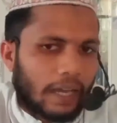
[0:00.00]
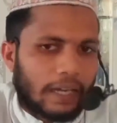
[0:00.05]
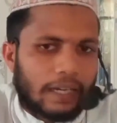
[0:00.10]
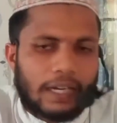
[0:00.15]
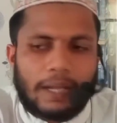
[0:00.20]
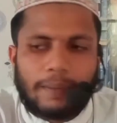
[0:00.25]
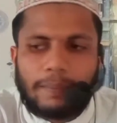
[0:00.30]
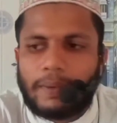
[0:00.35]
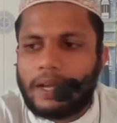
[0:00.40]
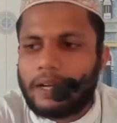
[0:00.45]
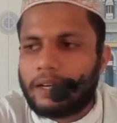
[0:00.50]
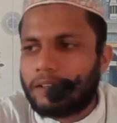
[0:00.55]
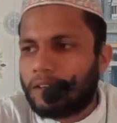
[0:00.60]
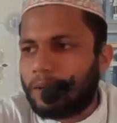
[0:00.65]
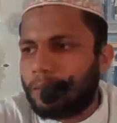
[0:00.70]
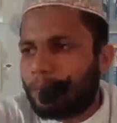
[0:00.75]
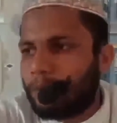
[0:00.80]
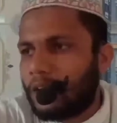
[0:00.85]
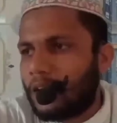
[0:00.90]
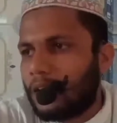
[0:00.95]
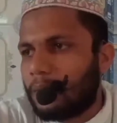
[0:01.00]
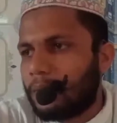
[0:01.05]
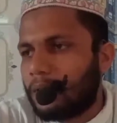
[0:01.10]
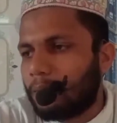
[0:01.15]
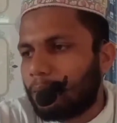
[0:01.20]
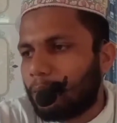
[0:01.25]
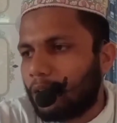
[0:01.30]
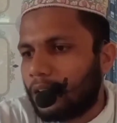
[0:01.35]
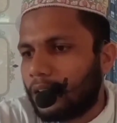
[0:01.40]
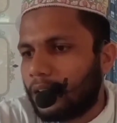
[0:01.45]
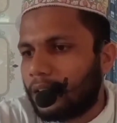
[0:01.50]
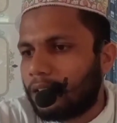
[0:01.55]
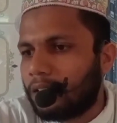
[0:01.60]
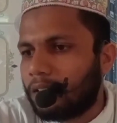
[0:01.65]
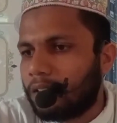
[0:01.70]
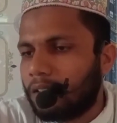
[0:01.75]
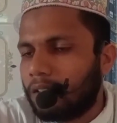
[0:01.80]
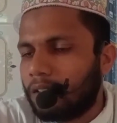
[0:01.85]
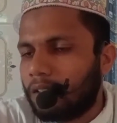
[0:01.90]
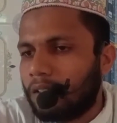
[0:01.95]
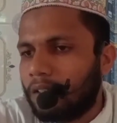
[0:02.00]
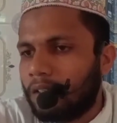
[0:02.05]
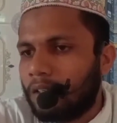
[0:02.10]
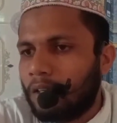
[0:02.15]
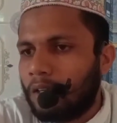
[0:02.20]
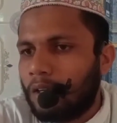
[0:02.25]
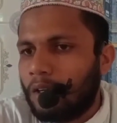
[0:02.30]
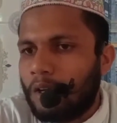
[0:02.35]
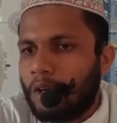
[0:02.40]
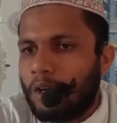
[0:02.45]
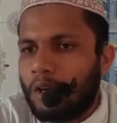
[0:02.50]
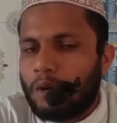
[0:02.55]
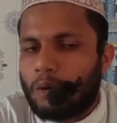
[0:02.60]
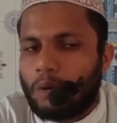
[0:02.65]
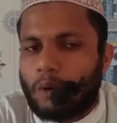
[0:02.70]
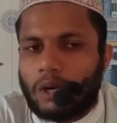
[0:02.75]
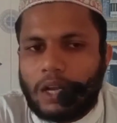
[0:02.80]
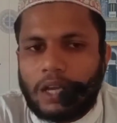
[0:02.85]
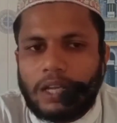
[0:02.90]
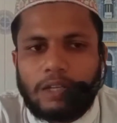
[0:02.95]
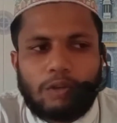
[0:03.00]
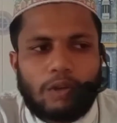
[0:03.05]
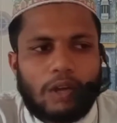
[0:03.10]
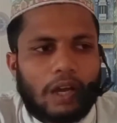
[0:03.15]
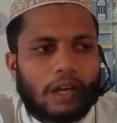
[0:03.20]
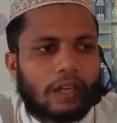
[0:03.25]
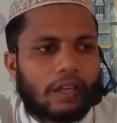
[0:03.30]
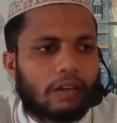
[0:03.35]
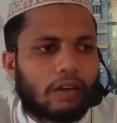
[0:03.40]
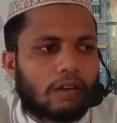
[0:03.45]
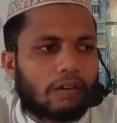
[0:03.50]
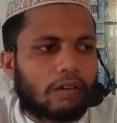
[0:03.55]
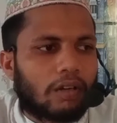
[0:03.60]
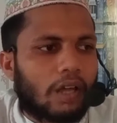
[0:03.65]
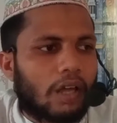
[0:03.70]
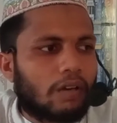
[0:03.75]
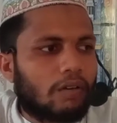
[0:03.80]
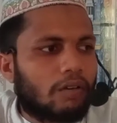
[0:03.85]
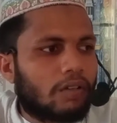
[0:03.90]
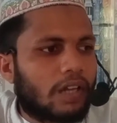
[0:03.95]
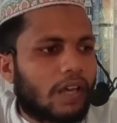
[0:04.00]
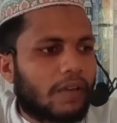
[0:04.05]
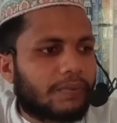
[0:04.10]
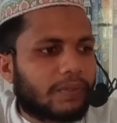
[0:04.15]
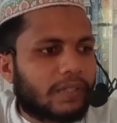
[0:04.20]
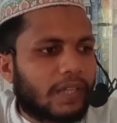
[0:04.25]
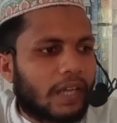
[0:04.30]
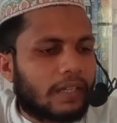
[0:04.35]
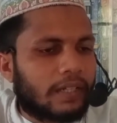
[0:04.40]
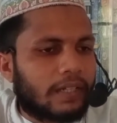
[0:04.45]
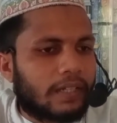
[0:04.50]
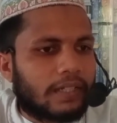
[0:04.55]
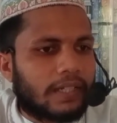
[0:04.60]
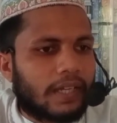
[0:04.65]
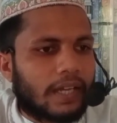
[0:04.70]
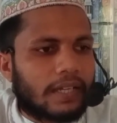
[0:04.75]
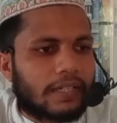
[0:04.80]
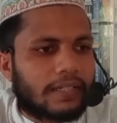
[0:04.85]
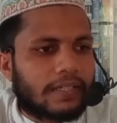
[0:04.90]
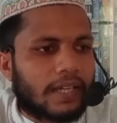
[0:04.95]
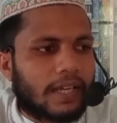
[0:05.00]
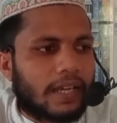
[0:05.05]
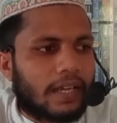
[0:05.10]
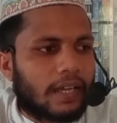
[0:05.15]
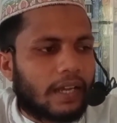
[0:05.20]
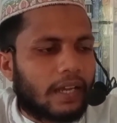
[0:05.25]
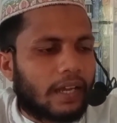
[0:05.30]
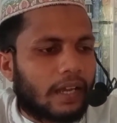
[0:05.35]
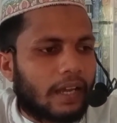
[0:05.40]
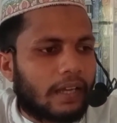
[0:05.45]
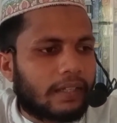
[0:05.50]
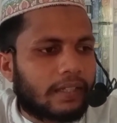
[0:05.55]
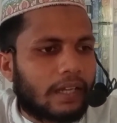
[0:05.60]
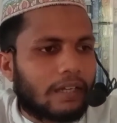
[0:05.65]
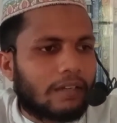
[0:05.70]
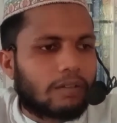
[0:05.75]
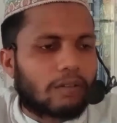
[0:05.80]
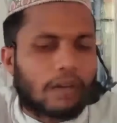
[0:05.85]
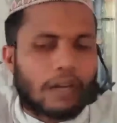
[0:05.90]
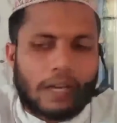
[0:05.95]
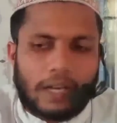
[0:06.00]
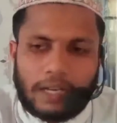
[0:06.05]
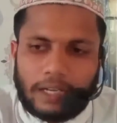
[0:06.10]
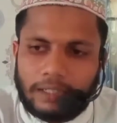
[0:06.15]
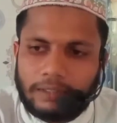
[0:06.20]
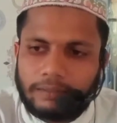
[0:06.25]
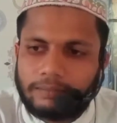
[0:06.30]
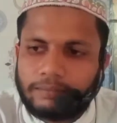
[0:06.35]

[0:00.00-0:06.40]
আল্লাহ বাক রবুল আলমিন বলেন ওলাই আখিরুল্লাহ আফসান এজা আজালুহা